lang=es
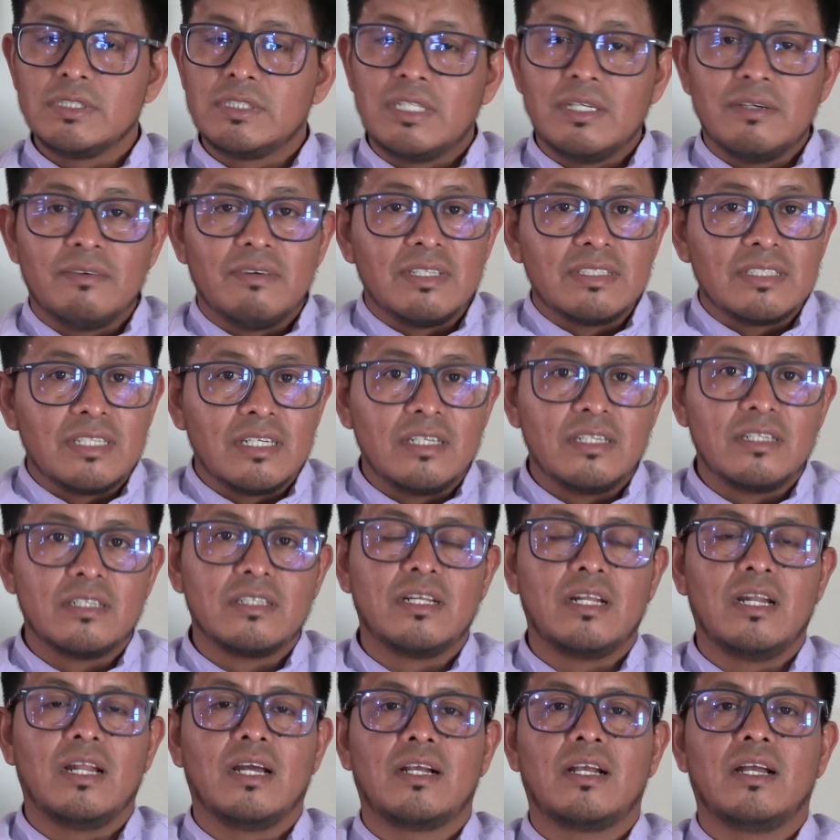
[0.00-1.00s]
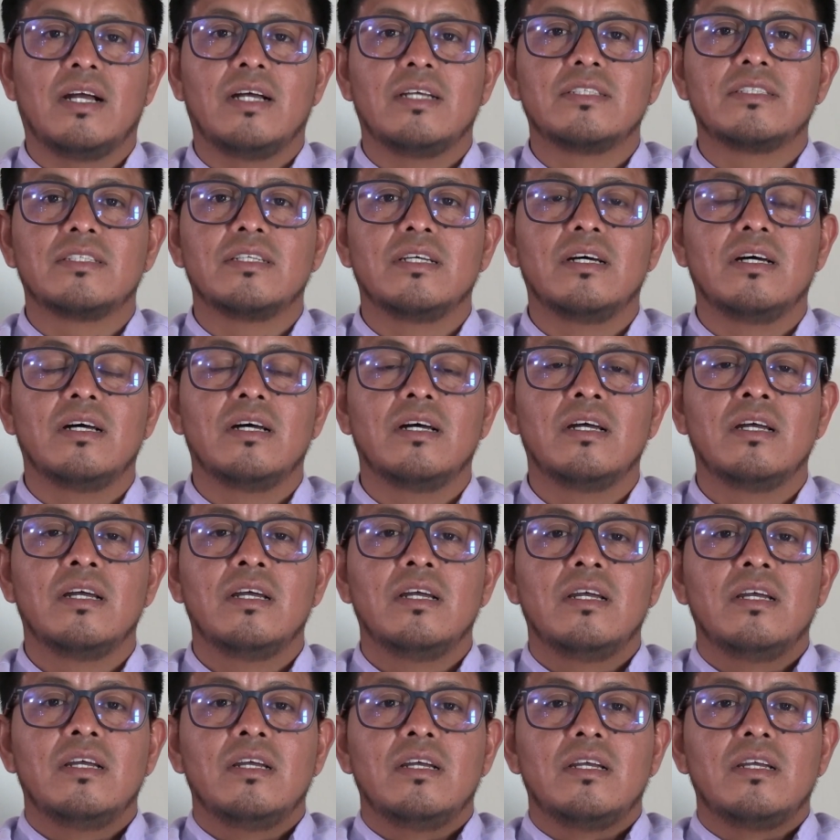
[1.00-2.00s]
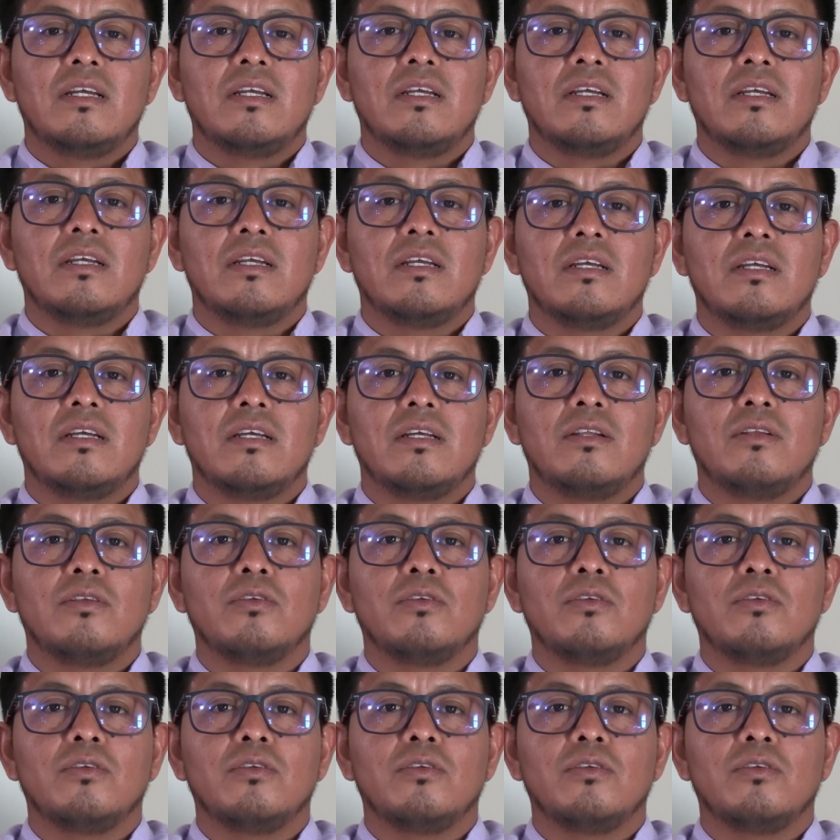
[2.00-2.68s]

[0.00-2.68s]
te vas a ir de la casa, eh,